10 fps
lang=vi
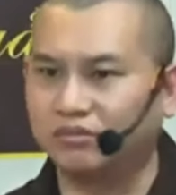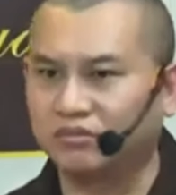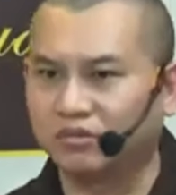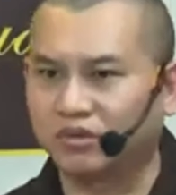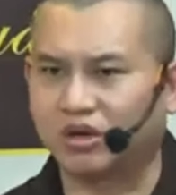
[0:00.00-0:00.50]

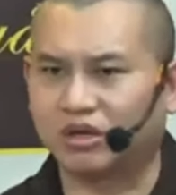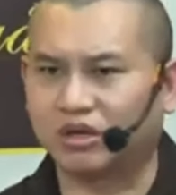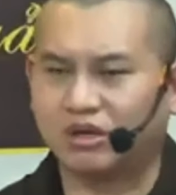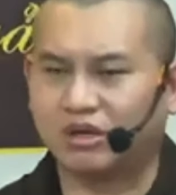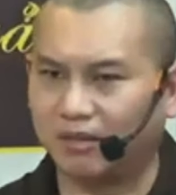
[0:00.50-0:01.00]
con không
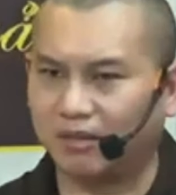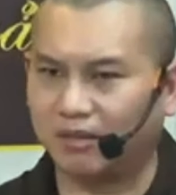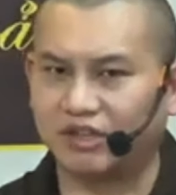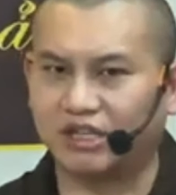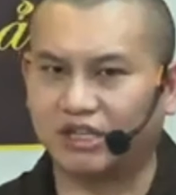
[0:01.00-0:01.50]
làm thế vì giờ
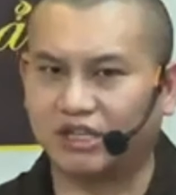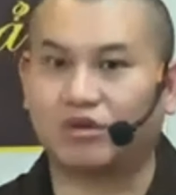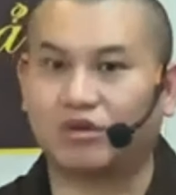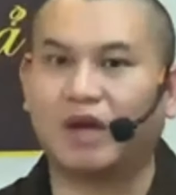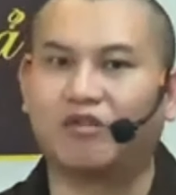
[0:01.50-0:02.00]
con bảo
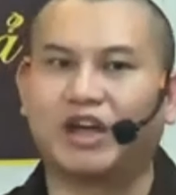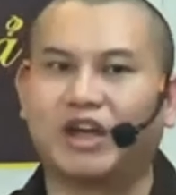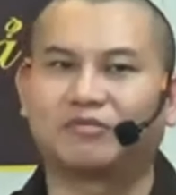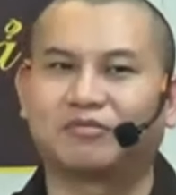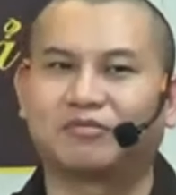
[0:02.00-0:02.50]
vệ niềm tin đại chúng